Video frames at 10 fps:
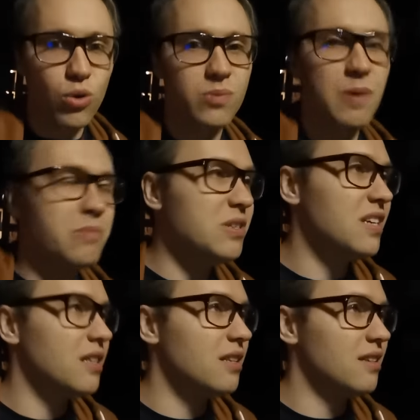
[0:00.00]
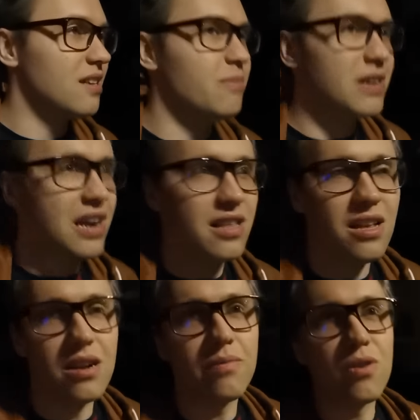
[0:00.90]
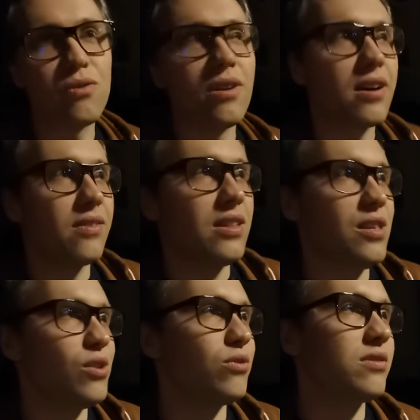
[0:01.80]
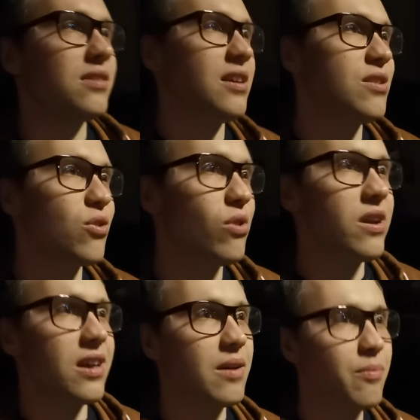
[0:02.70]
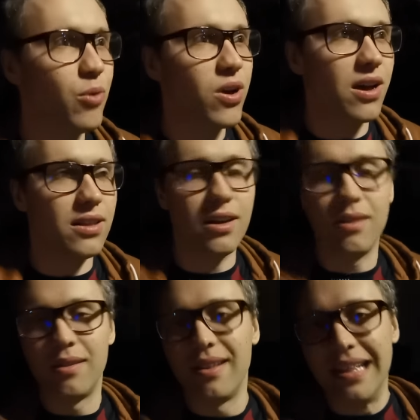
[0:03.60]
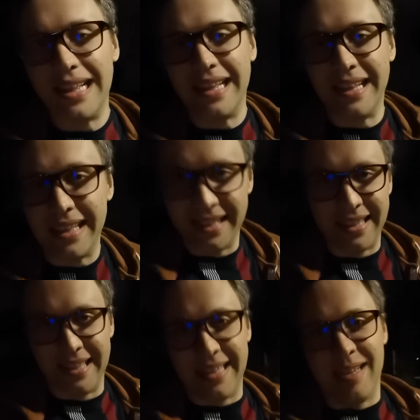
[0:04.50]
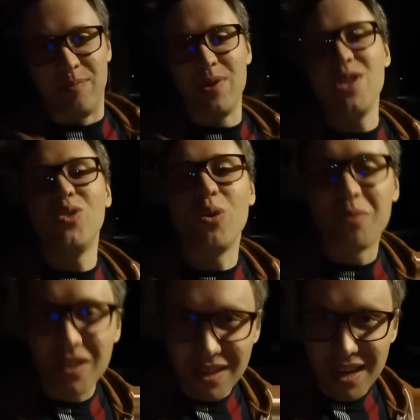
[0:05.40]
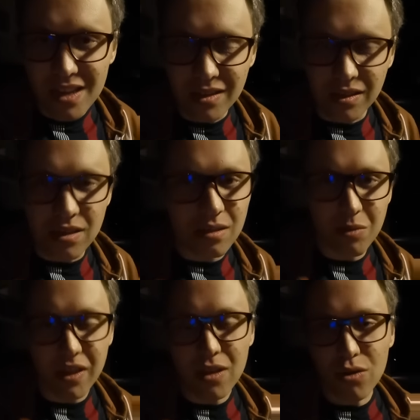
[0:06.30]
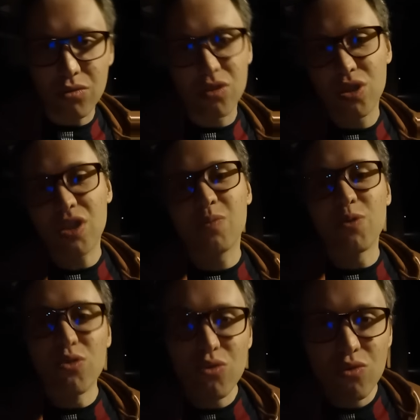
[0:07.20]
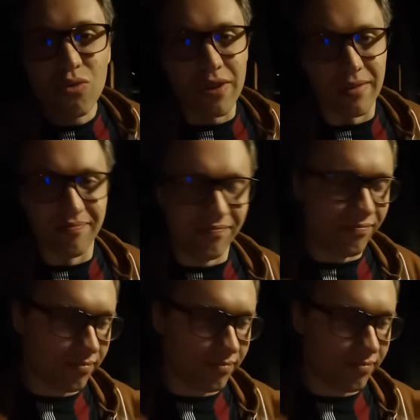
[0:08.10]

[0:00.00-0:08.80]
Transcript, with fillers: Оспа обезьян это тема для отдельного ролика. Надеюсь, за эти ролики мой канал по недоброй традиции не заблокируют. И сейчас про другое.